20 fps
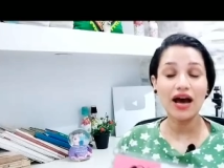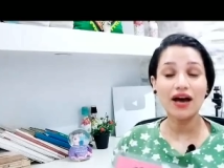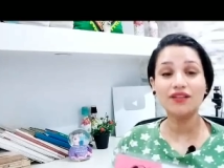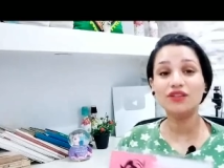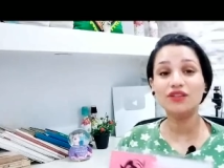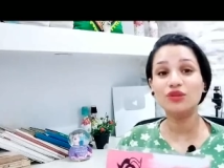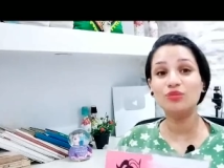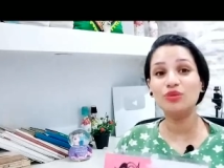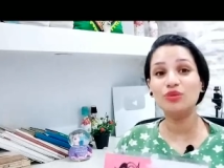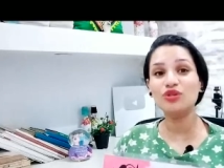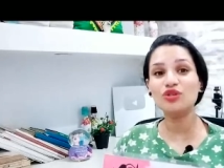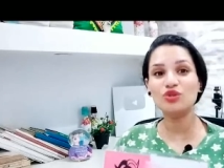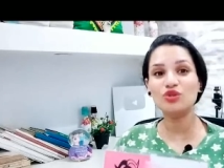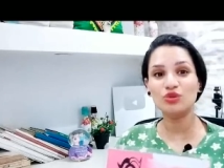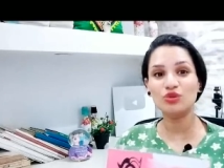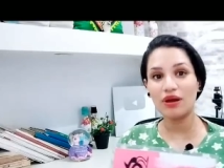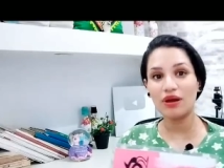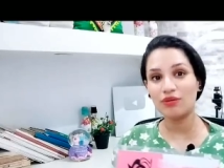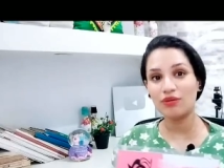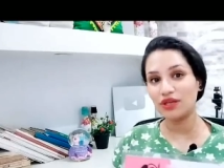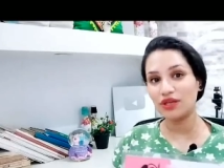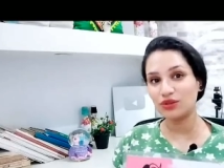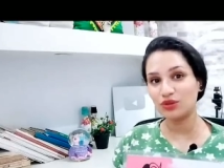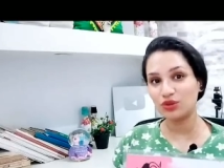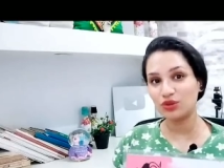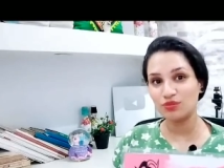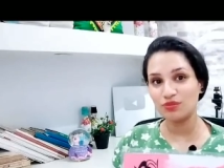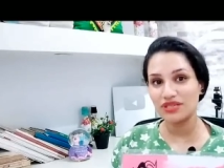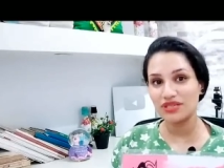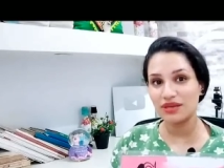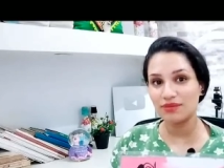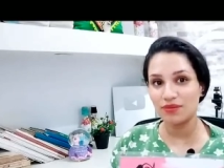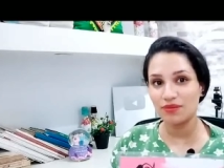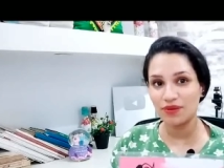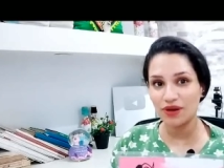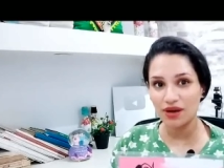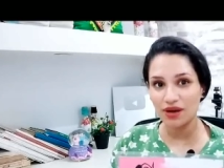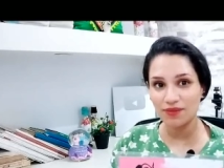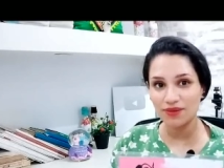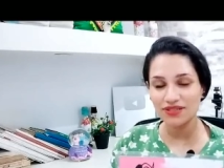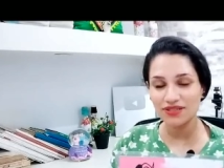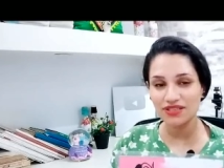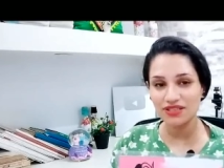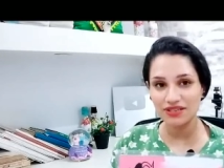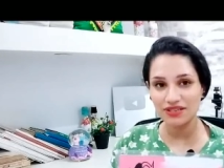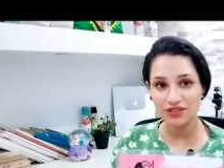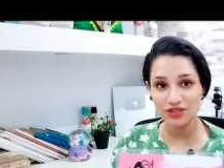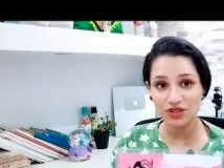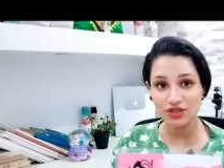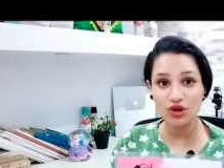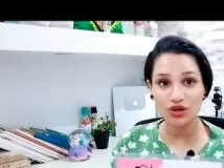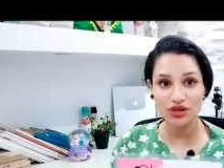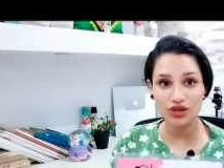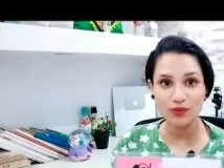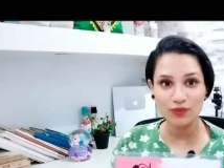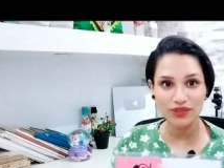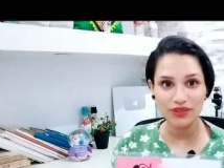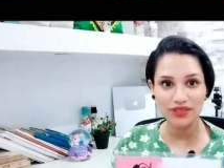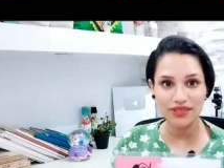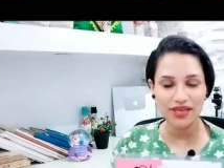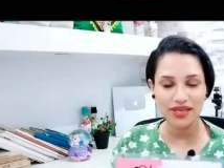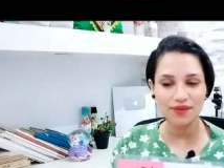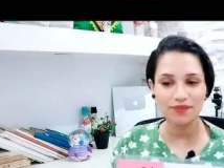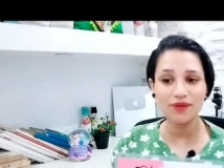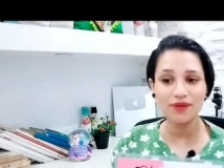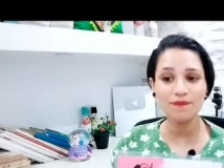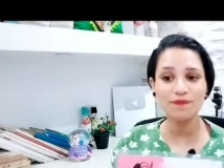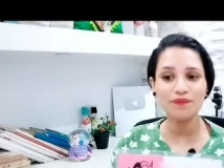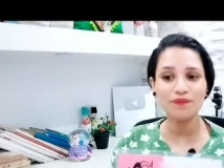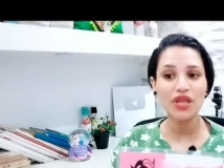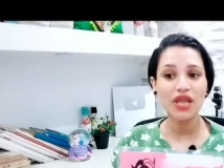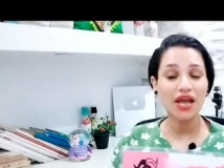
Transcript: هتتبسطوا باولادكم بسبب خبر صار او ايجابي